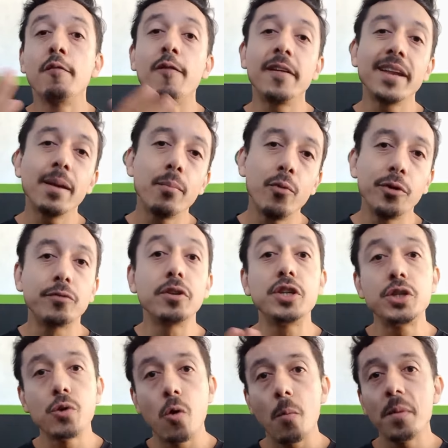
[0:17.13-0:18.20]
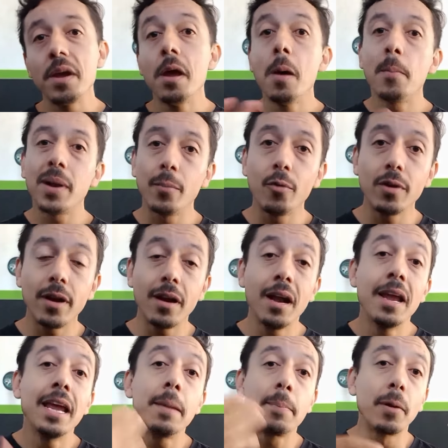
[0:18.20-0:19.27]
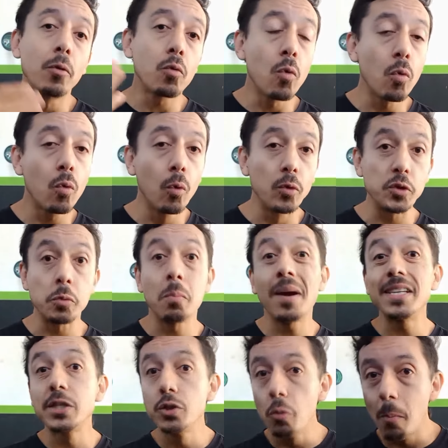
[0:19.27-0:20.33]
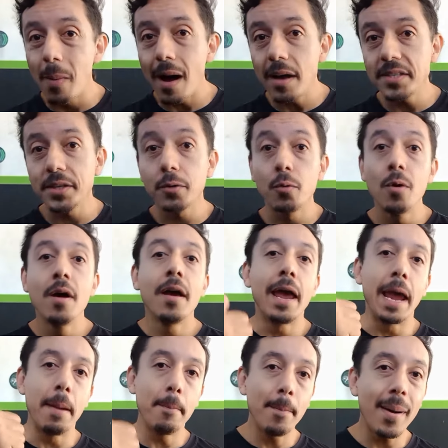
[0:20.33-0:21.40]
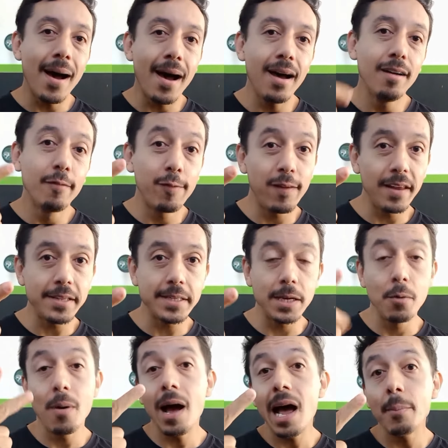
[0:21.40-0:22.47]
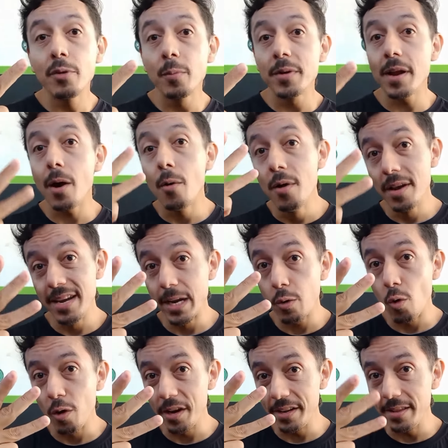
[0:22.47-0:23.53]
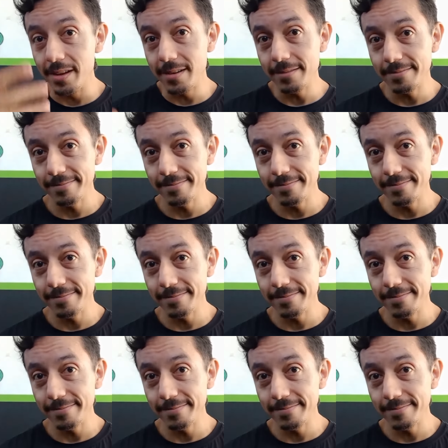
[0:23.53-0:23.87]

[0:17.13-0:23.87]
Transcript: variam muito de homem para mulher e pelo concurso, mas no básico é barra, flexão abdominal e corrida.